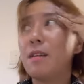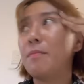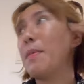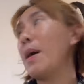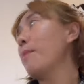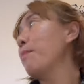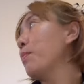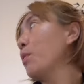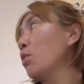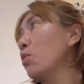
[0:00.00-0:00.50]

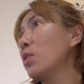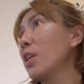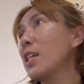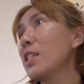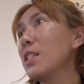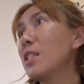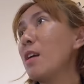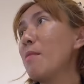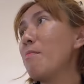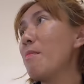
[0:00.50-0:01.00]
Pag
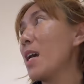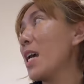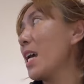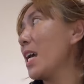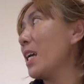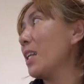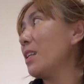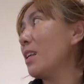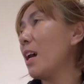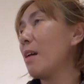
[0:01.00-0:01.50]
prutas
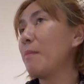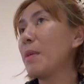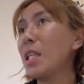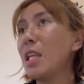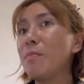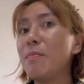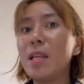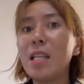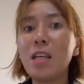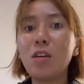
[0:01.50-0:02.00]
naman, ang
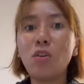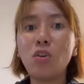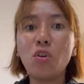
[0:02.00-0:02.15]
binibili ko